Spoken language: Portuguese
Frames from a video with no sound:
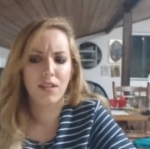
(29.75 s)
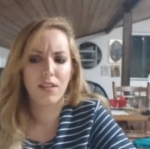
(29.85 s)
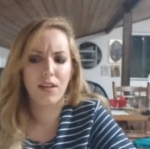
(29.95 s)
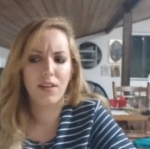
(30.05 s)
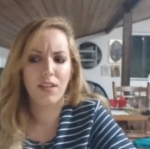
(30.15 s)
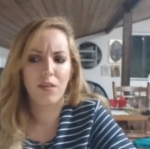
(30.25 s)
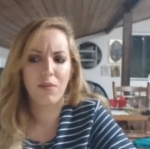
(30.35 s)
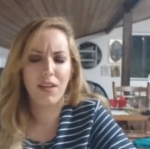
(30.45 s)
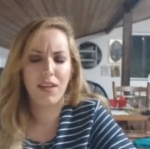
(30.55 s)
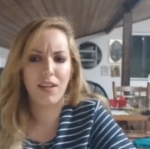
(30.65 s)
Claro que
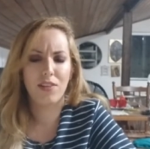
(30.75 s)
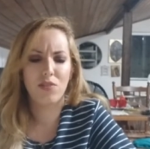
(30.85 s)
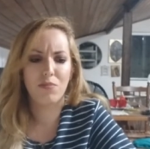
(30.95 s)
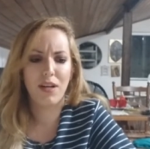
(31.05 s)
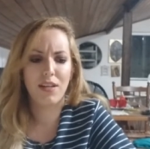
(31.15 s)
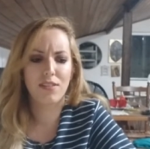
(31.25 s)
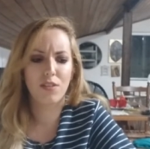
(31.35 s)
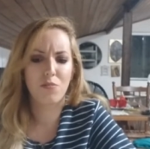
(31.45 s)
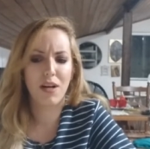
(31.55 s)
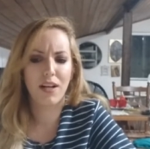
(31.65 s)
também é querer demais
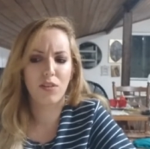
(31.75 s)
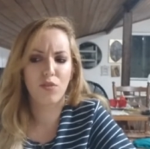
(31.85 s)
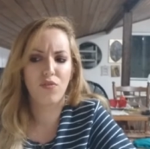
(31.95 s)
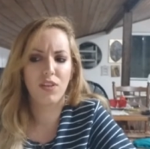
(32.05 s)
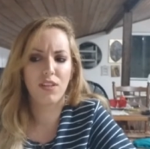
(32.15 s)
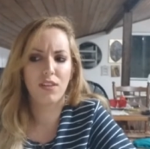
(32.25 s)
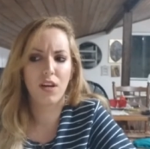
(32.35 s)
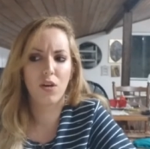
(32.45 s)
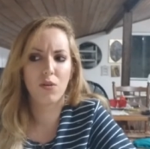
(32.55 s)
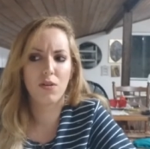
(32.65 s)
que o marcador fique
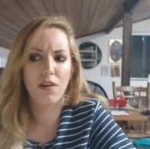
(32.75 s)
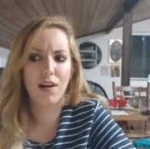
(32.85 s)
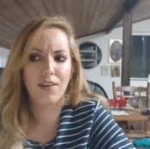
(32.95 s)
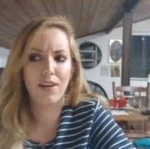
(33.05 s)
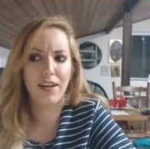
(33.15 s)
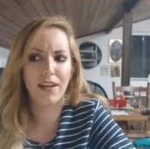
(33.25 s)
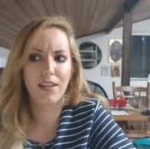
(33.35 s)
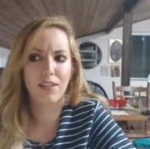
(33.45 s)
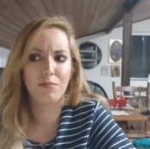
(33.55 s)
tão igual à aquarela,